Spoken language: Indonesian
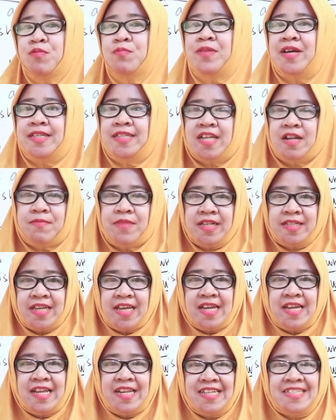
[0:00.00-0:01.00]
mau belajar bahasa
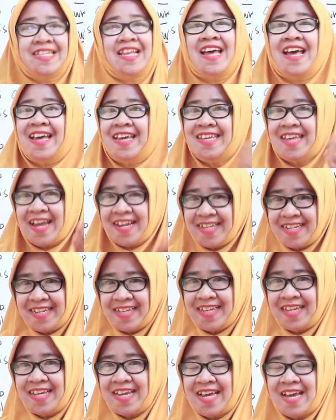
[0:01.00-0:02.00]
Inggris ya
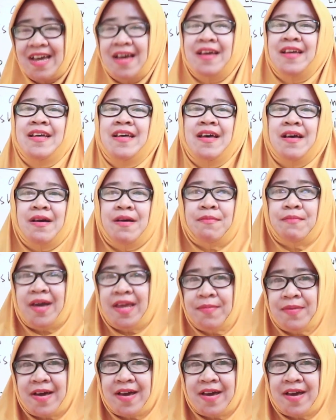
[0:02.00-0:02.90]
di Kampung Inggris eh, bye